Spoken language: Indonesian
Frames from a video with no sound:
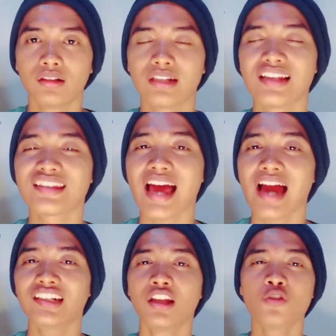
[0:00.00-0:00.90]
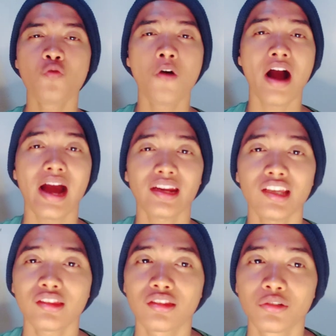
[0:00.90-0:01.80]
Dan saat di ruangan
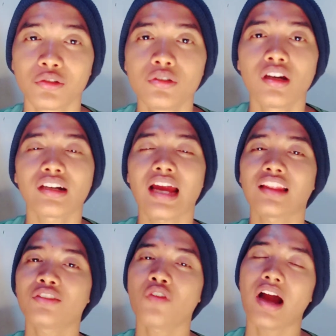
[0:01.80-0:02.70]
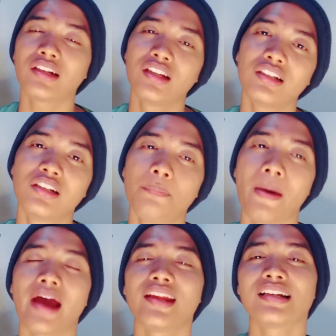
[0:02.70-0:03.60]
itu, Ratu Adil
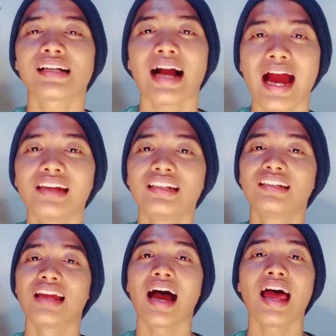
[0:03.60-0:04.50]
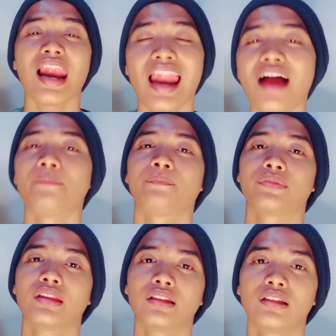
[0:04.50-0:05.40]
dibaringkan di dalam
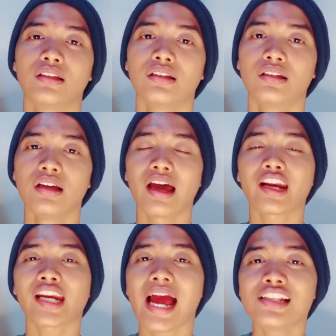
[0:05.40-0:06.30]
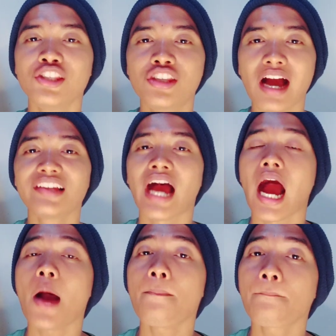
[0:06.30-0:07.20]
ranjang yang
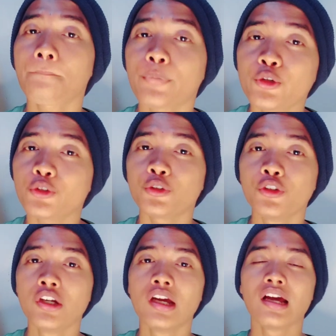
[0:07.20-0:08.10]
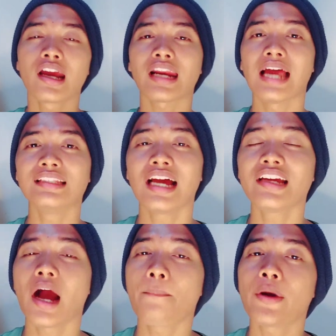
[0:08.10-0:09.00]
empuk,
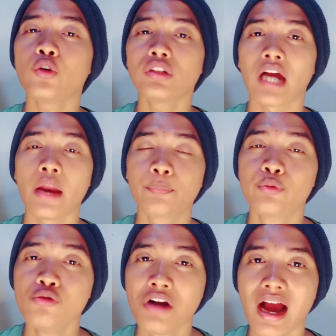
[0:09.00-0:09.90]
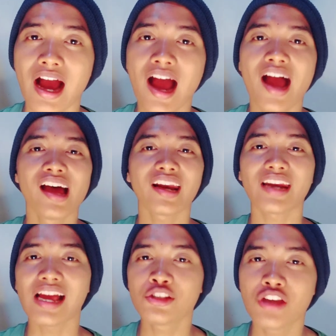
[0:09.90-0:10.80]
ranjang yang penuh dengan bunga,
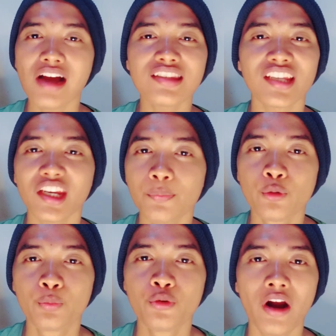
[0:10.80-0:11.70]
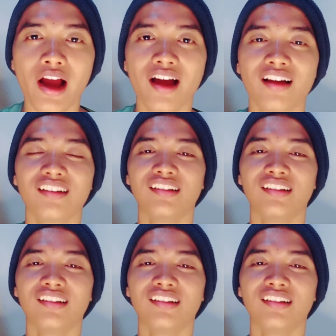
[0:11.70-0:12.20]
ranjang seribu bunga.